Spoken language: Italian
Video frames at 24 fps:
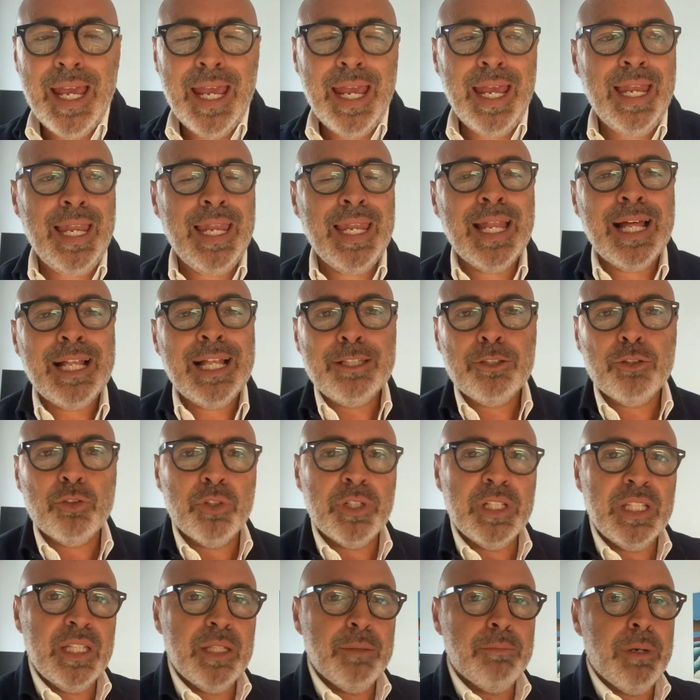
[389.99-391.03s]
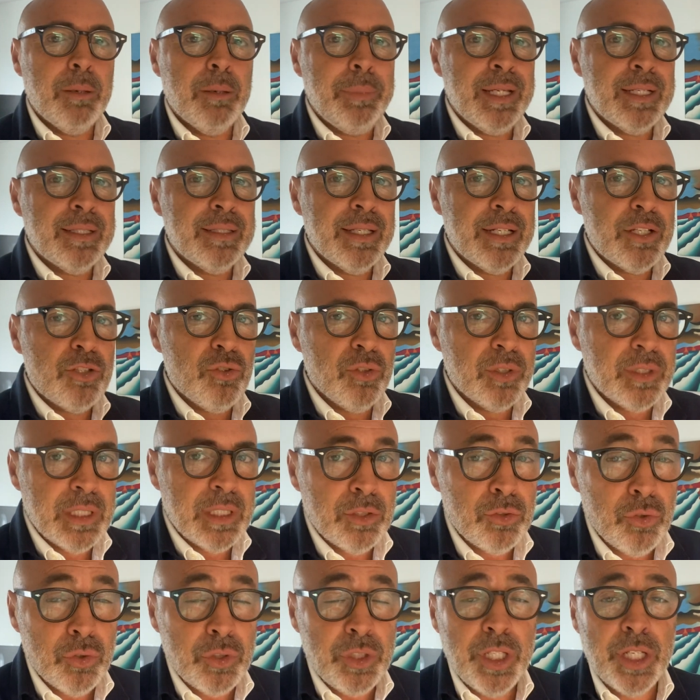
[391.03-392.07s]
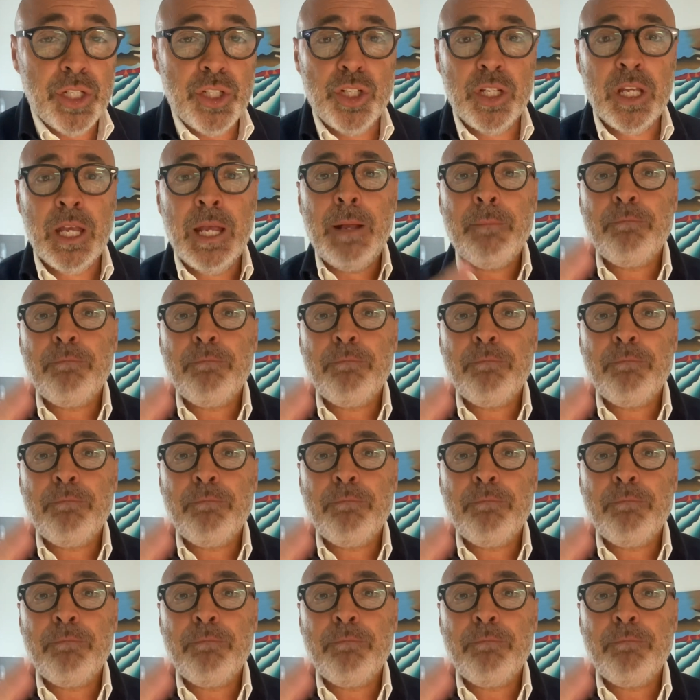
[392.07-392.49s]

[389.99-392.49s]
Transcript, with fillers: e l'altro ne debba perdere soltanto 10,